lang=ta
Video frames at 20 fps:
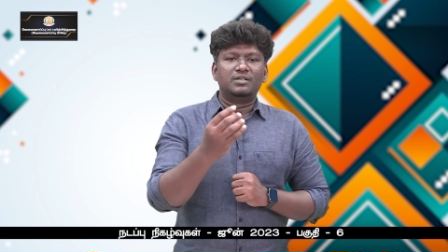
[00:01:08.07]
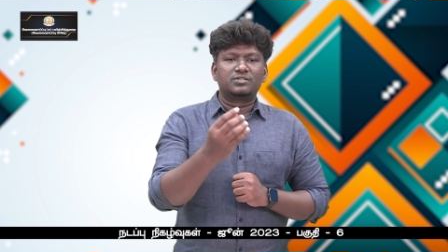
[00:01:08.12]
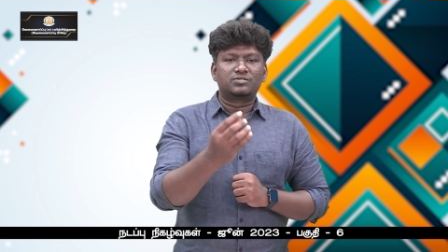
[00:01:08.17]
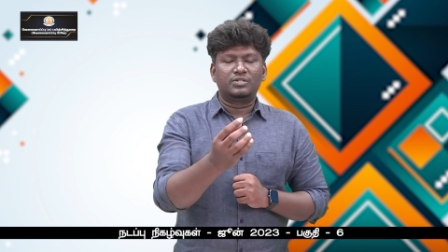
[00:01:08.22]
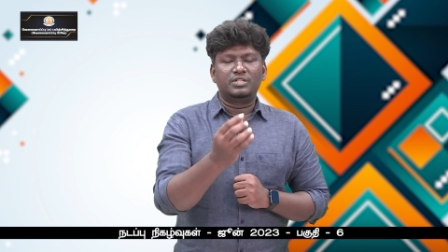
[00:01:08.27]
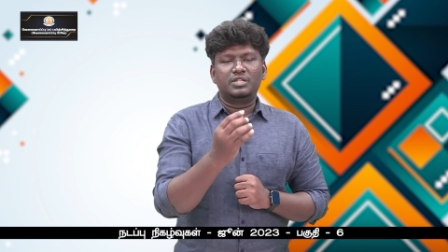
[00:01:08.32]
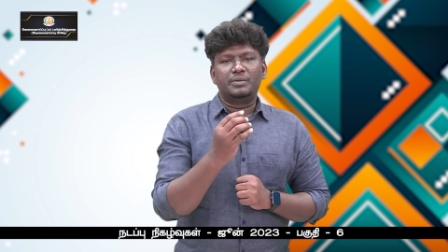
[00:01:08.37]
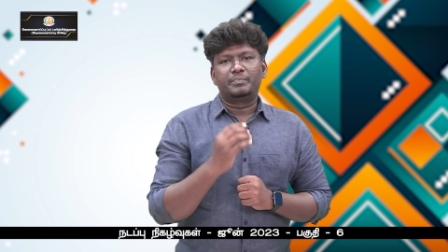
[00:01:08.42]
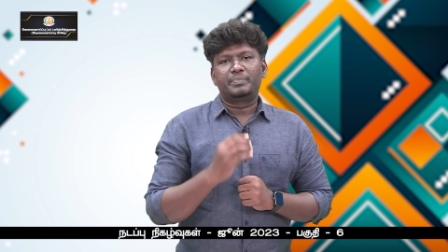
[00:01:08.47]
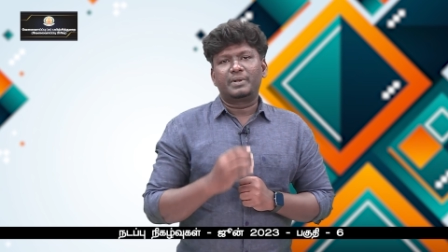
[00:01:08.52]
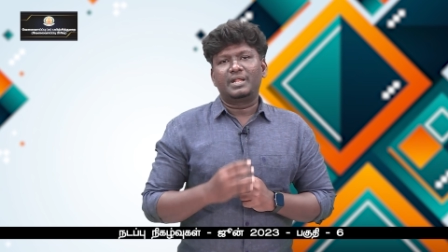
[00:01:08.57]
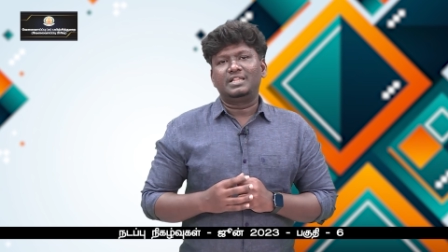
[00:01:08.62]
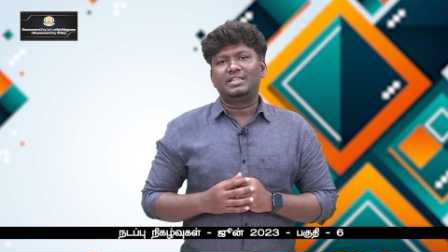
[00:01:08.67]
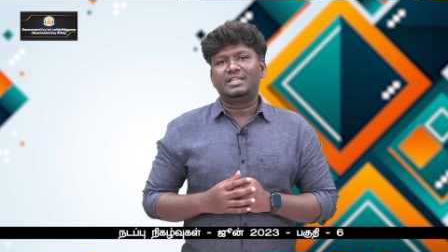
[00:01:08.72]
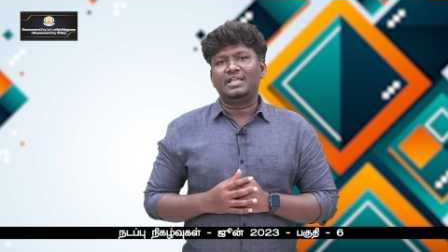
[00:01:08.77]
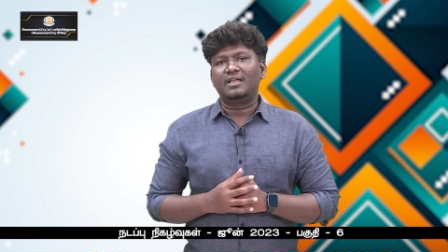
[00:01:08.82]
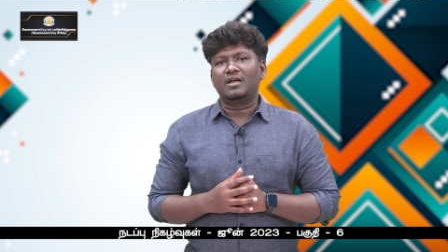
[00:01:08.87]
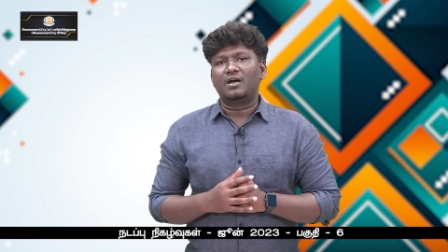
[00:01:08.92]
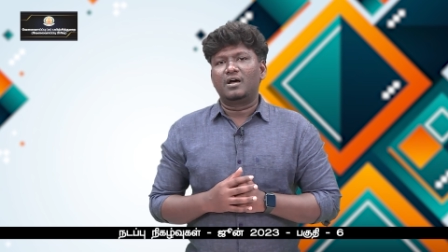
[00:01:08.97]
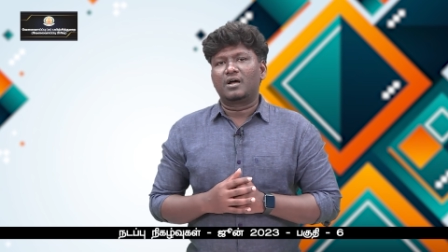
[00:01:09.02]
ஸோ இந்த
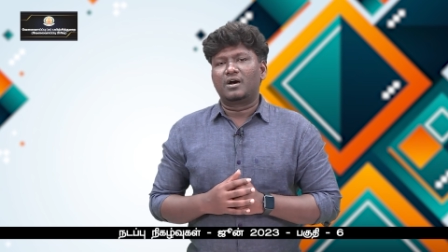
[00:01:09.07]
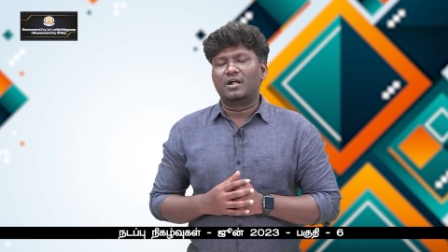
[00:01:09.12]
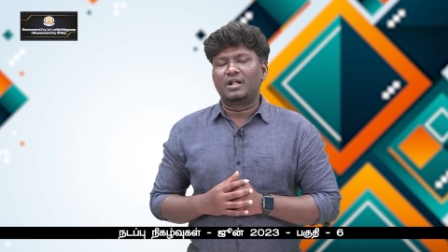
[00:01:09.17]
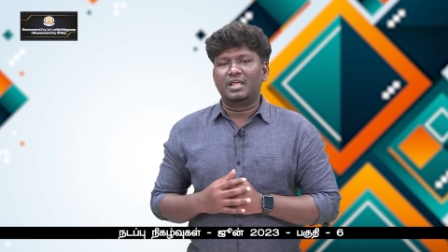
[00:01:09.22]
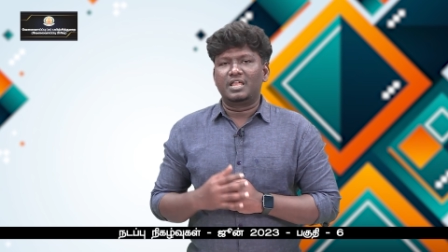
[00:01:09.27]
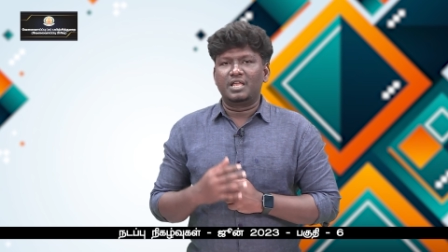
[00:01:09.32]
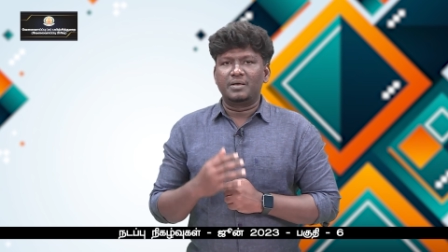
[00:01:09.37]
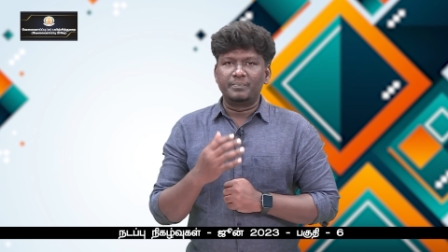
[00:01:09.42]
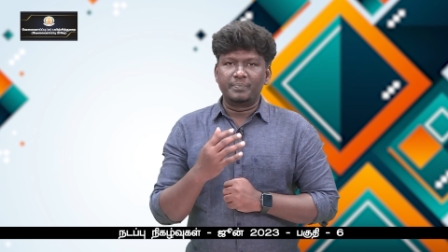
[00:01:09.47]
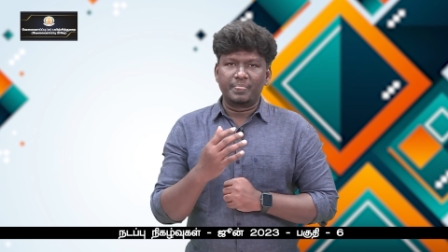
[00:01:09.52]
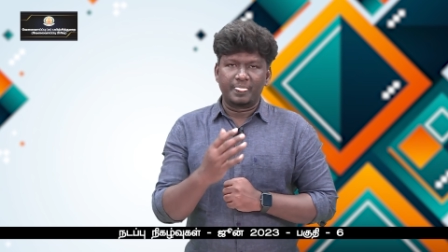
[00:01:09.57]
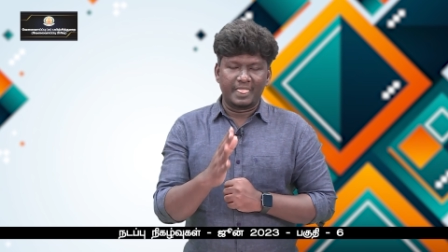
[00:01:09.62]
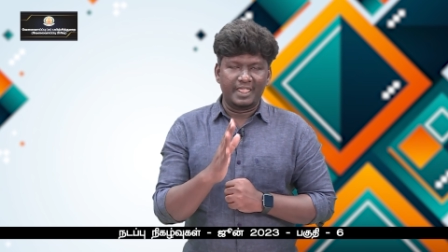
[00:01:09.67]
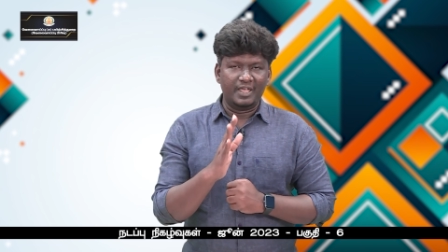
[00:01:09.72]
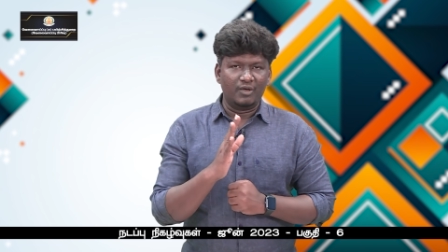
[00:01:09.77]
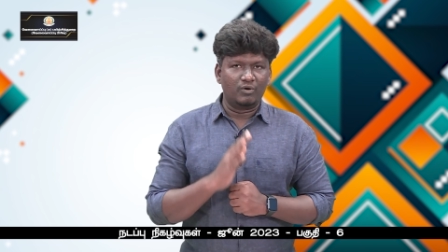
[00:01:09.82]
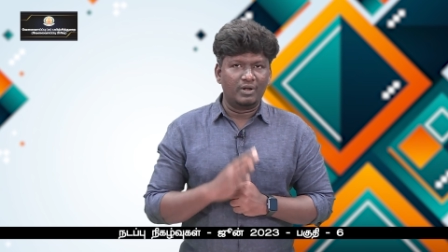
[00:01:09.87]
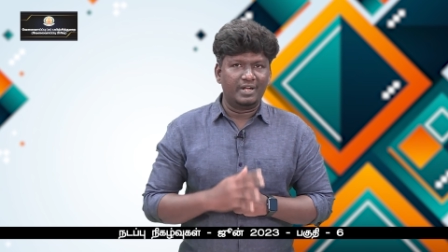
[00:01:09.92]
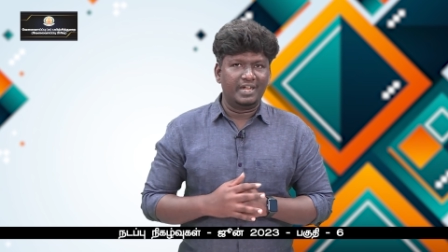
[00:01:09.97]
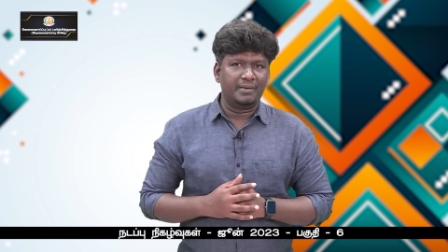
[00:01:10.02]
பிரீத்தி அகாலயம்
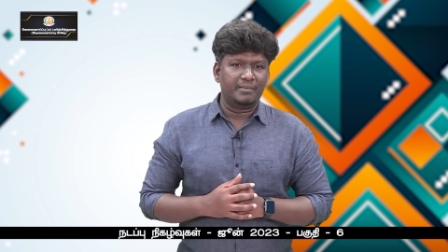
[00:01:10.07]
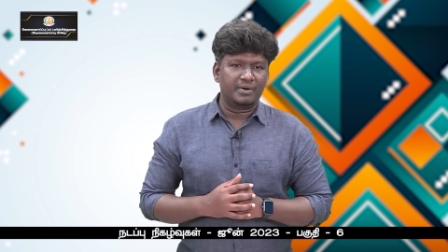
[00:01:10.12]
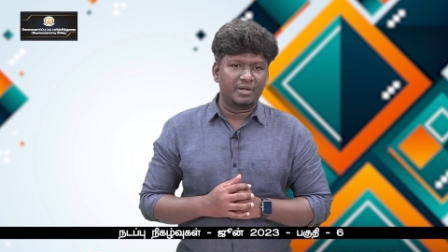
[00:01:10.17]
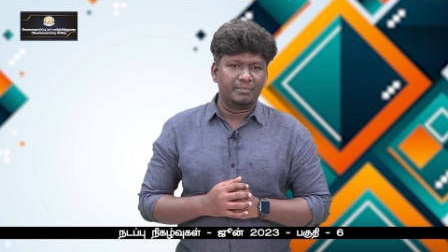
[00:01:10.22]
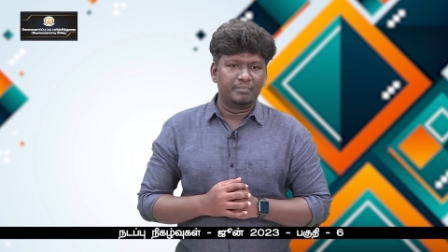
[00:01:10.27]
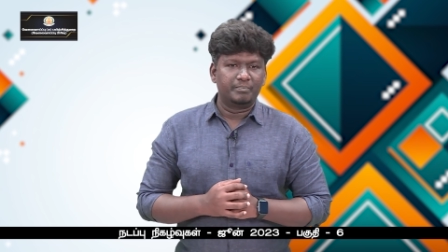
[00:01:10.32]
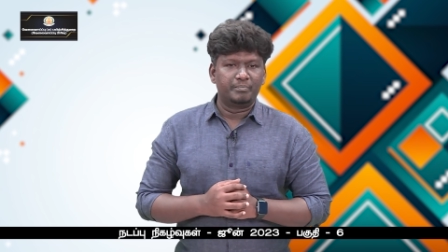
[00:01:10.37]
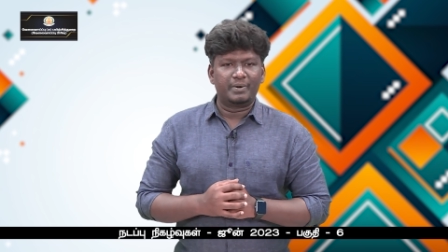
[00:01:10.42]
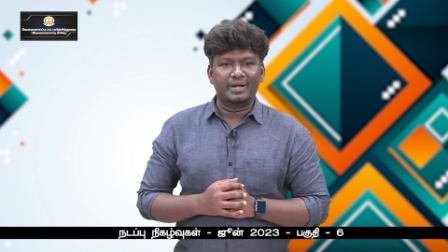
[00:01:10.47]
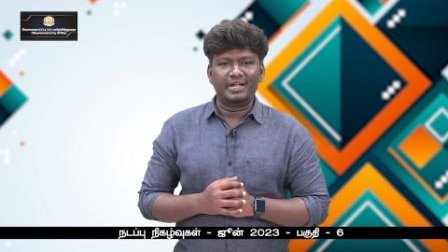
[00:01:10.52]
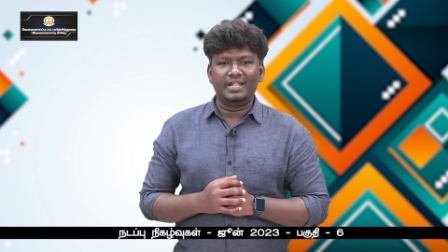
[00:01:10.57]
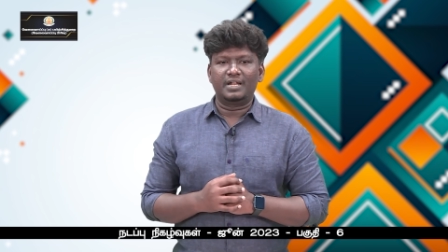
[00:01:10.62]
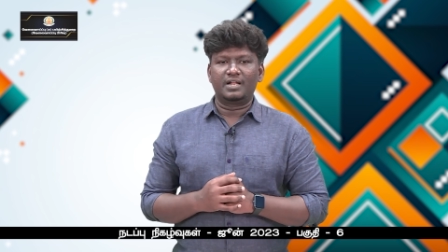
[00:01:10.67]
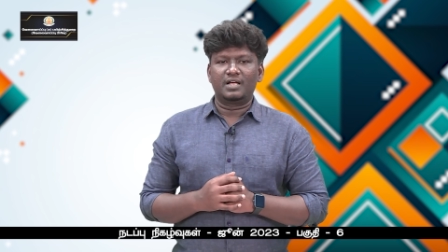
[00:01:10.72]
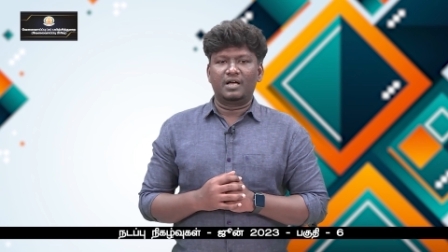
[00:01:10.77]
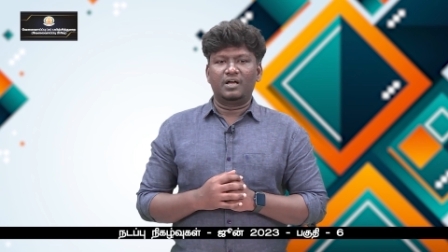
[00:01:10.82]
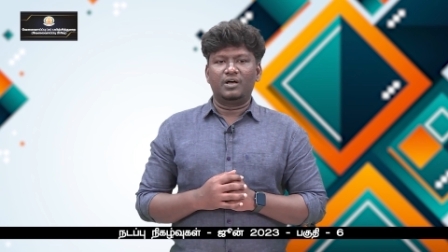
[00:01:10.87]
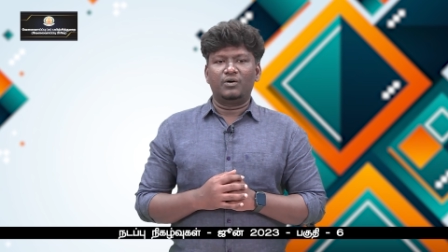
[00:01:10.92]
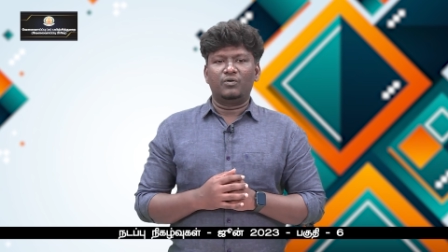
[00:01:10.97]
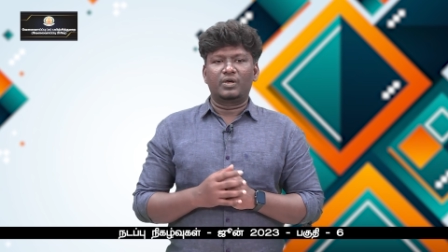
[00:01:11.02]
இவங்கள நியமனம்
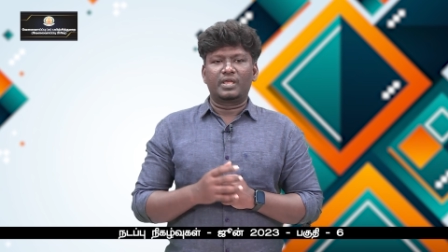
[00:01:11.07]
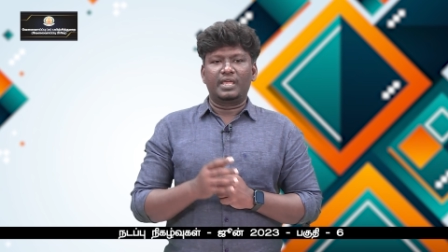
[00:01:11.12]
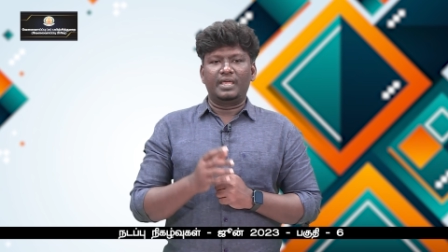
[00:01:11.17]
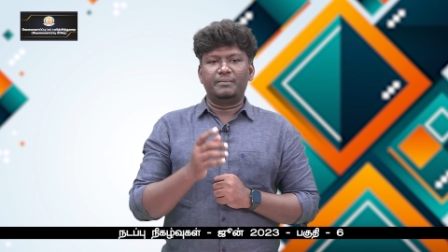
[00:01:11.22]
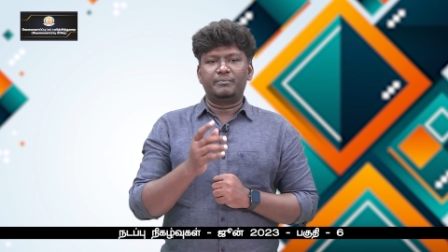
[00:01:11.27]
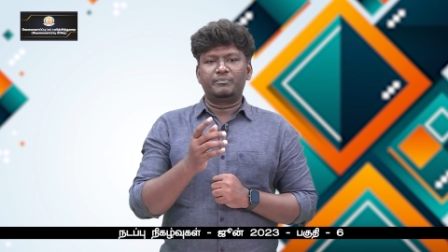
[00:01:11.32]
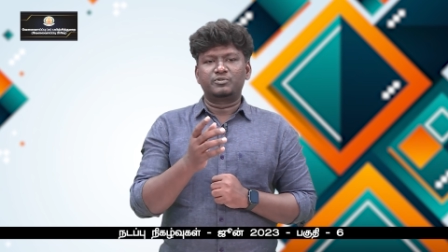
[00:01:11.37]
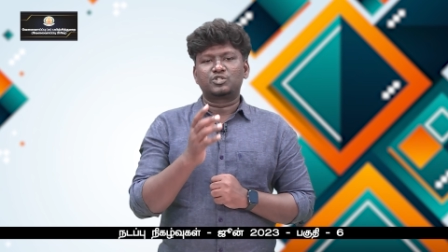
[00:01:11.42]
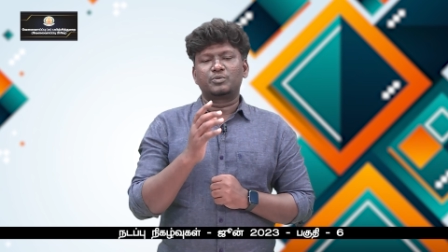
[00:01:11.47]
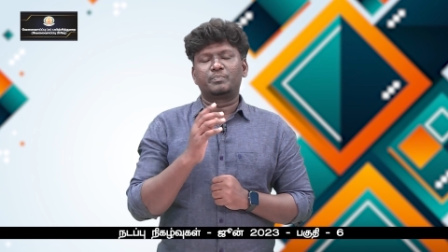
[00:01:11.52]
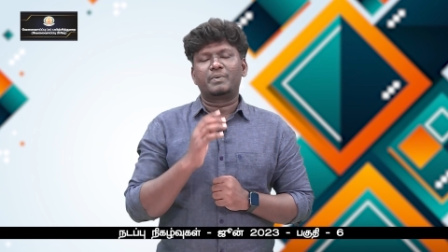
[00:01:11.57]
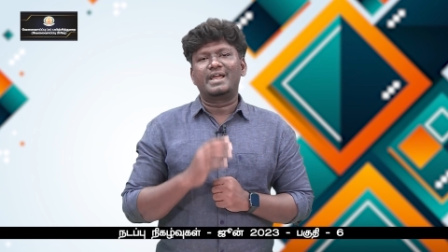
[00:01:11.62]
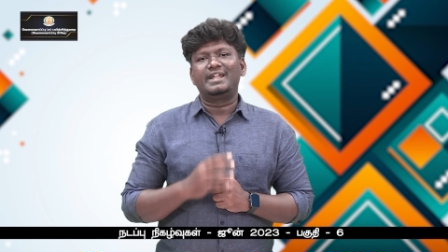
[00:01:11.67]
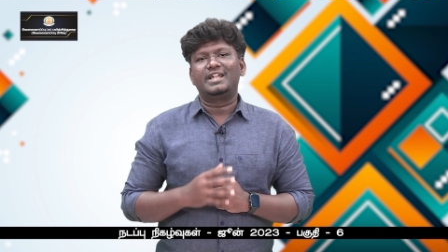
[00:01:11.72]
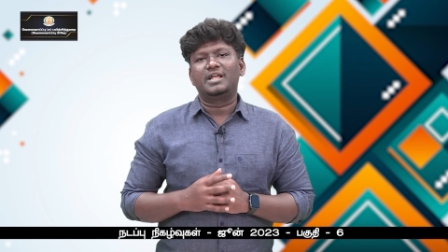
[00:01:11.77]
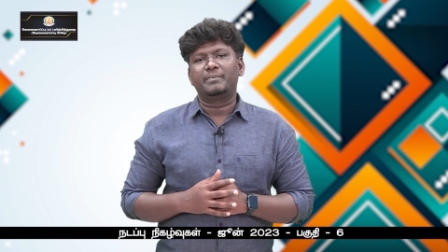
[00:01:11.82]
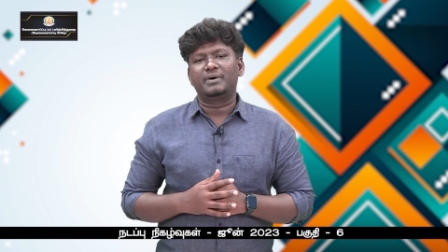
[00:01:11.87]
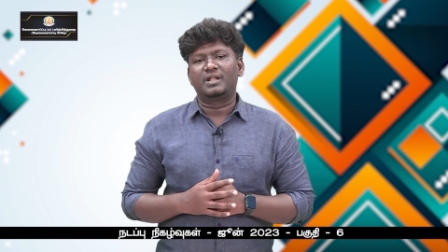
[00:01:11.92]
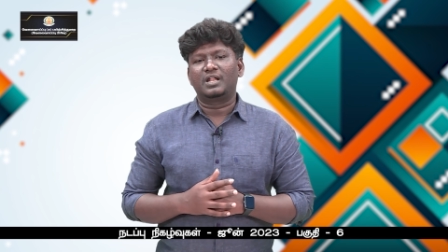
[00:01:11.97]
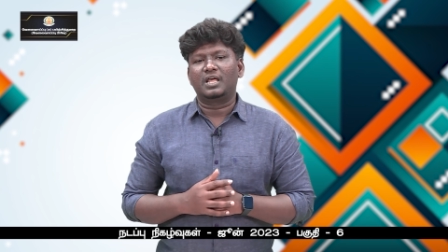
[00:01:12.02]
பண்ணியிருக்காங்க ஓகே ஸோ
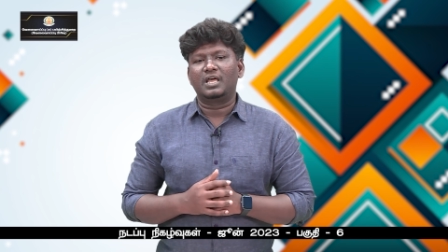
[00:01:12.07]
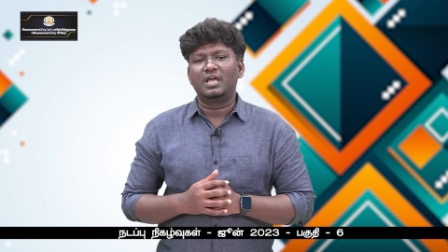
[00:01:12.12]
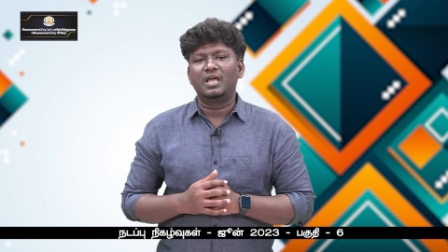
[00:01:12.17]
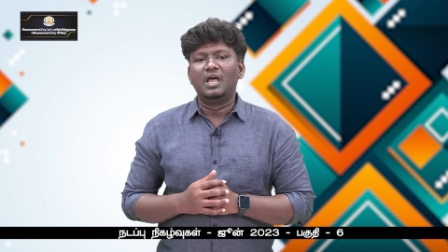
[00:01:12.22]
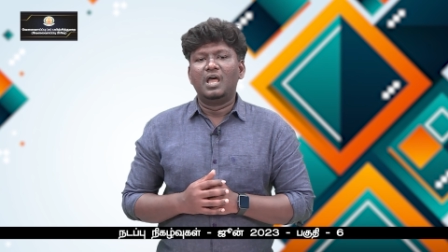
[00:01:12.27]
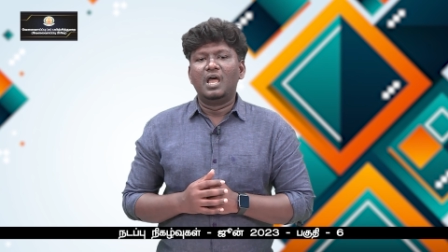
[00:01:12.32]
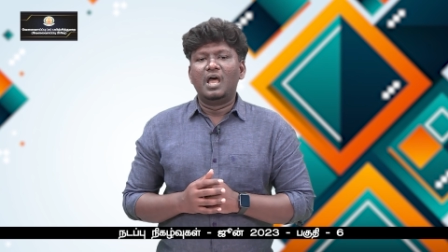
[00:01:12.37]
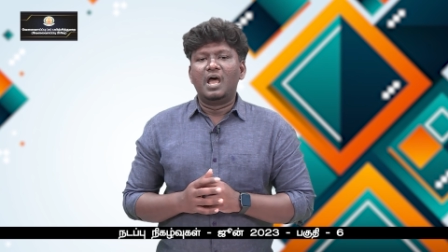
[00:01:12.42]
பாயிண்டாக பாருங்கள்